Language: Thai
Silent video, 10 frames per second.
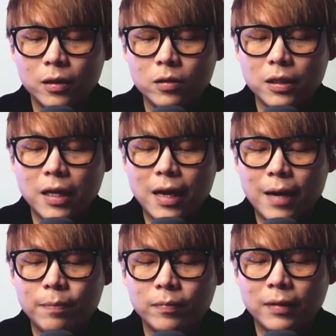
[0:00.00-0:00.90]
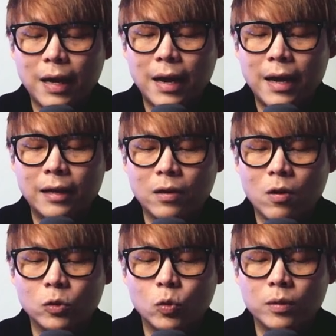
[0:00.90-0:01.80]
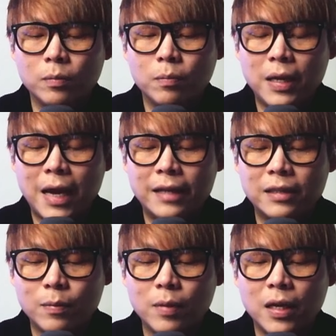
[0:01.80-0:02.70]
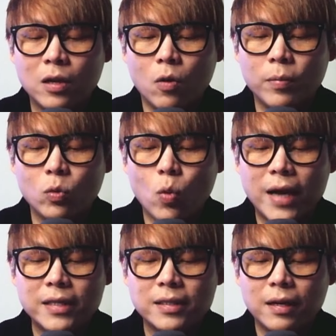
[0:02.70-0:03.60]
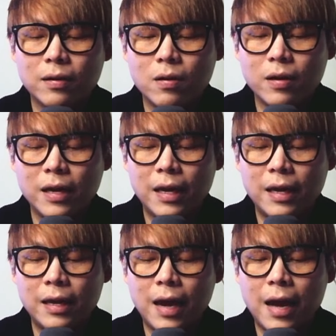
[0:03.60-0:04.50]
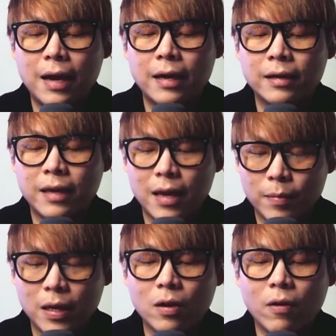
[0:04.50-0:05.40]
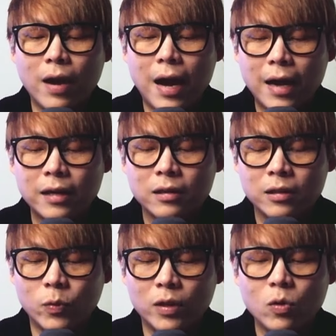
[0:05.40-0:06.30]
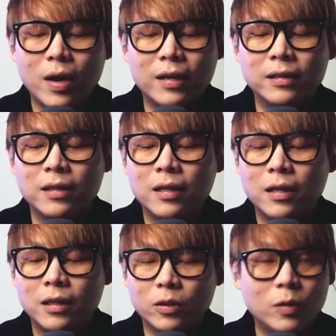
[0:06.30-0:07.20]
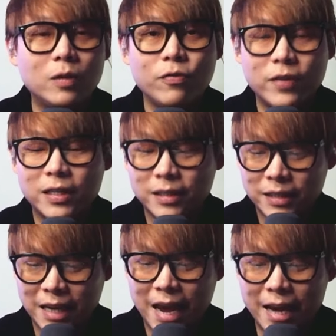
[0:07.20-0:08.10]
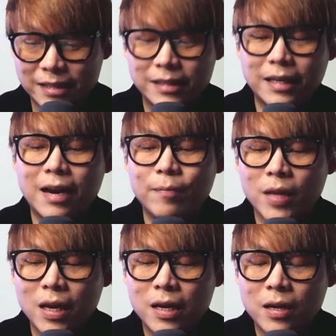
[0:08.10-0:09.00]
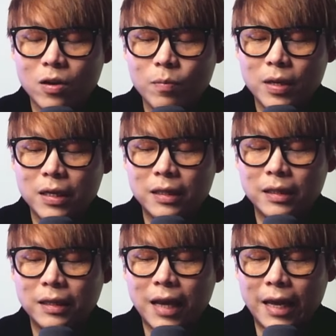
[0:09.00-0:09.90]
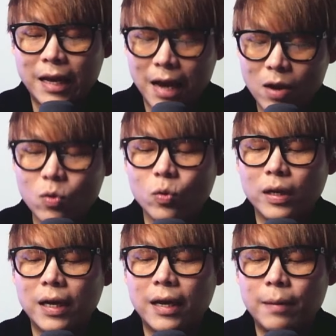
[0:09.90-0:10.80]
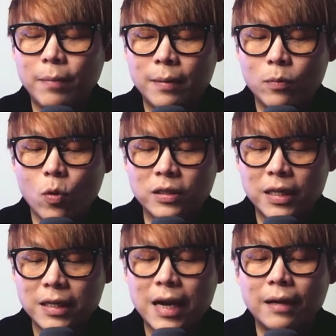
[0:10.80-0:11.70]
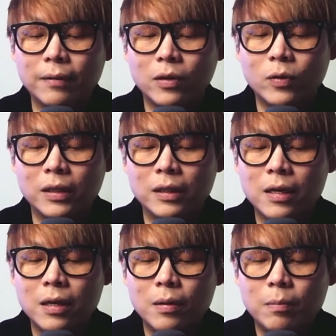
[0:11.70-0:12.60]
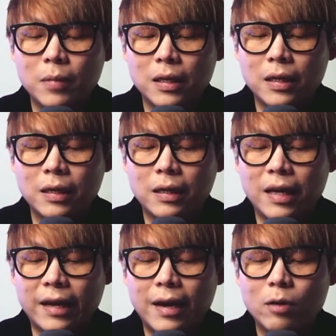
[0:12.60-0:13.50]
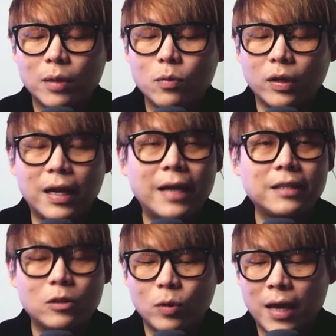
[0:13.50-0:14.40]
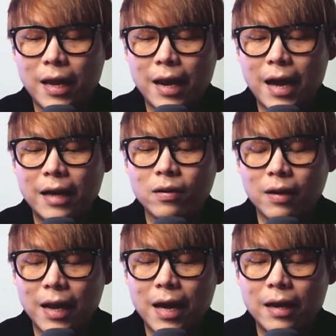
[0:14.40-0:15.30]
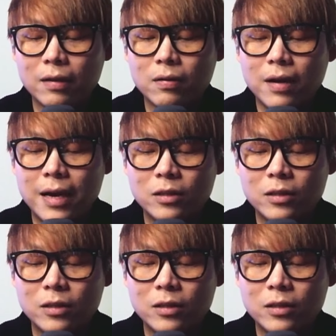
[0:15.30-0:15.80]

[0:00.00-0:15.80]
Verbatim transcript: นอกจากนี้ครับทางกองทุน BITB ของ Bitwise แล้วก็ ARKB ของ ARK 21 หรือ 21st Shares นะครับ ก็มีเงินไหลเข้านะฮะ เป็นบวกเช่นกัน โดยมีเงินไหลเข้าทั้งหมดนะฮะ 7.5 ล้านดอลลาร์ แล้วก็